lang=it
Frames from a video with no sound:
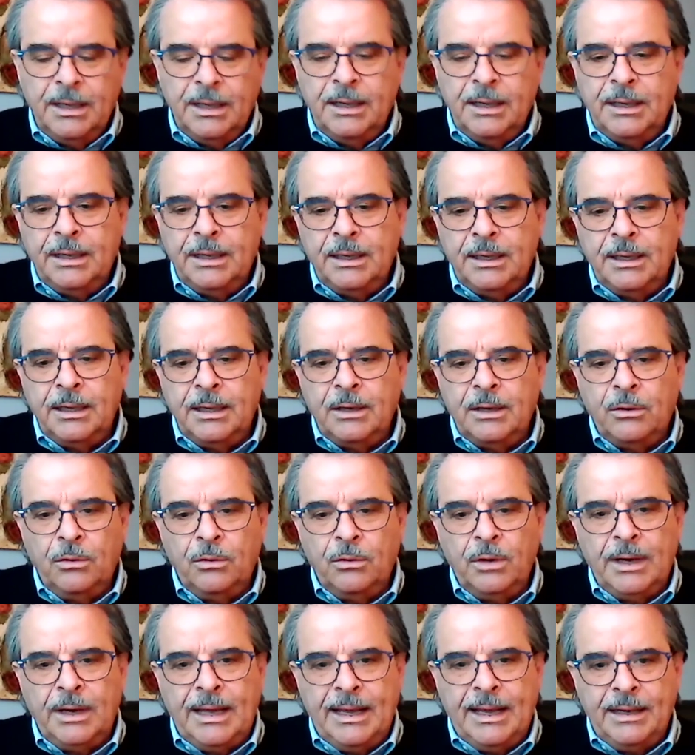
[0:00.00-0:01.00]
eh,
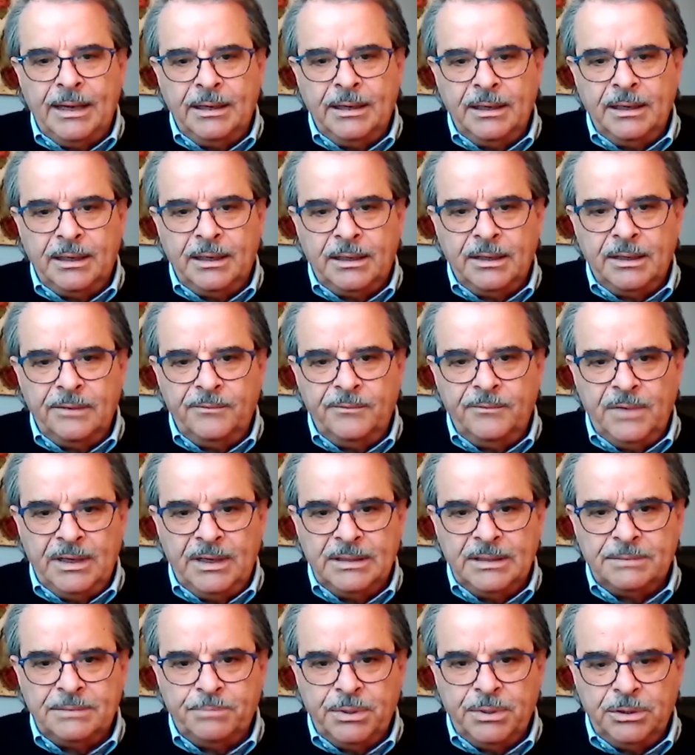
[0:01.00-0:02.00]
online che
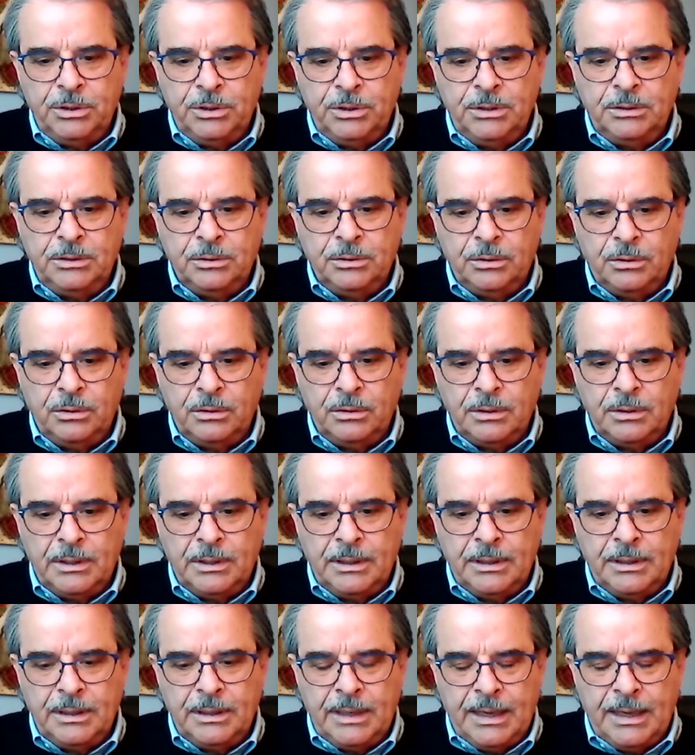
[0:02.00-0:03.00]
viene spedito
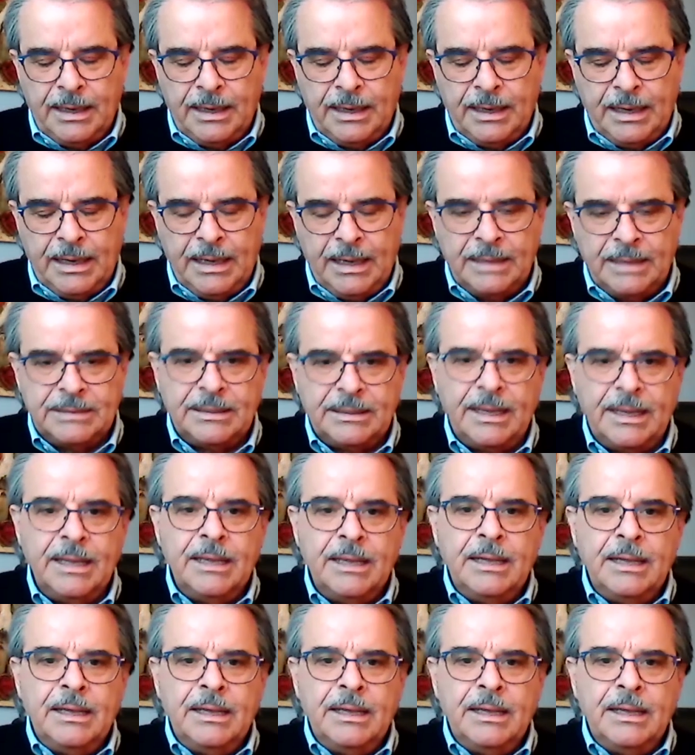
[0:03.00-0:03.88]
eh, a casa.